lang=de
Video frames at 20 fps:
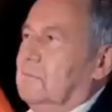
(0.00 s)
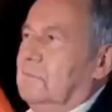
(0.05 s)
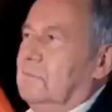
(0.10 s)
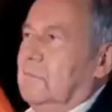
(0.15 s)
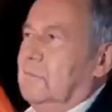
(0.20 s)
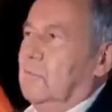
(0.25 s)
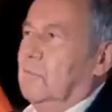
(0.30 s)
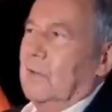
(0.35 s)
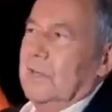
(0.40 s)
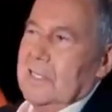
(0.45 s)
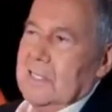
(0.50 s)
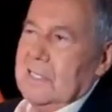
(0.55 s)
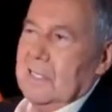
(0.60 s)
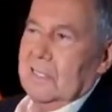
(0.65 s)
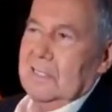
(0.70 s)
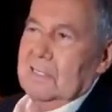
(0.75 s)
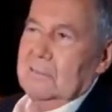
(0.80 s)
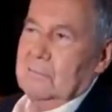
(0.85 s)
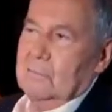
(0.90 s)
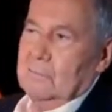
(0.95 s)
Bevor ich
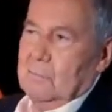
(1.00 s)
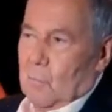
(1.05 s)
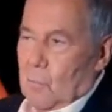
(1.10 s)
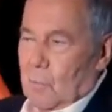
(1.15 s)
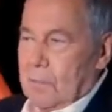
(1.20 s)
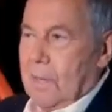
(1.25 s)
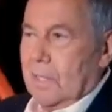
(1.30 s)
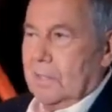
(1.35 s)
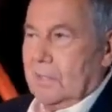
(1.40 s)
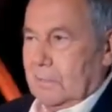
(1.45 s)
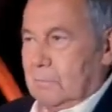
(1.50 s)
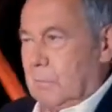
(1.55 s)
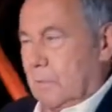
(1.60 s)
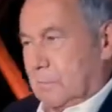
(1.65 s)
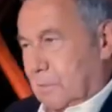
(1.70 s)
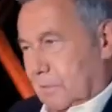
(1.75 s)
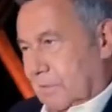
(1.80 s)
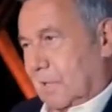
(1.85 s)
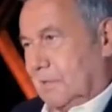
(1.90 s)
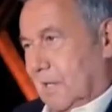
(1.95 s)
ein Moped,
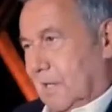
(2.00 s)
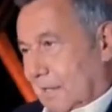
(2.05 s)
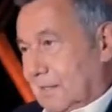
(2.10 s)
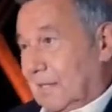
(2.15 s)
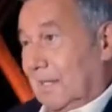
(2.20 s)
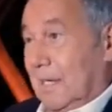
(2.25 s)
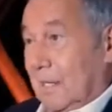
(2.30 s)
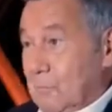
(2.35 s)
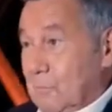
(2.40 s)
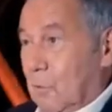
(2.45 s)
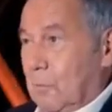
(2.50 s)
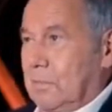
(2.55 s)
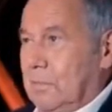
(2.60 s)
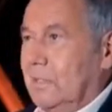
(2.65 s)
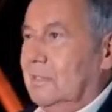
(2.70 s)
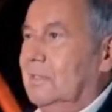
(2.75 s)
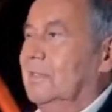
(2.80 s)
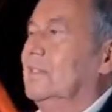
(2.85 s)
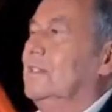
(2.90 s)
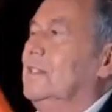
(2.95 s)
hatte, hatte er ein
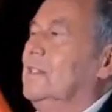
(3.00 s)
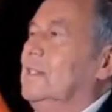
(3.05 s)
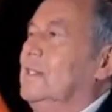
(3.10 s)
Moped.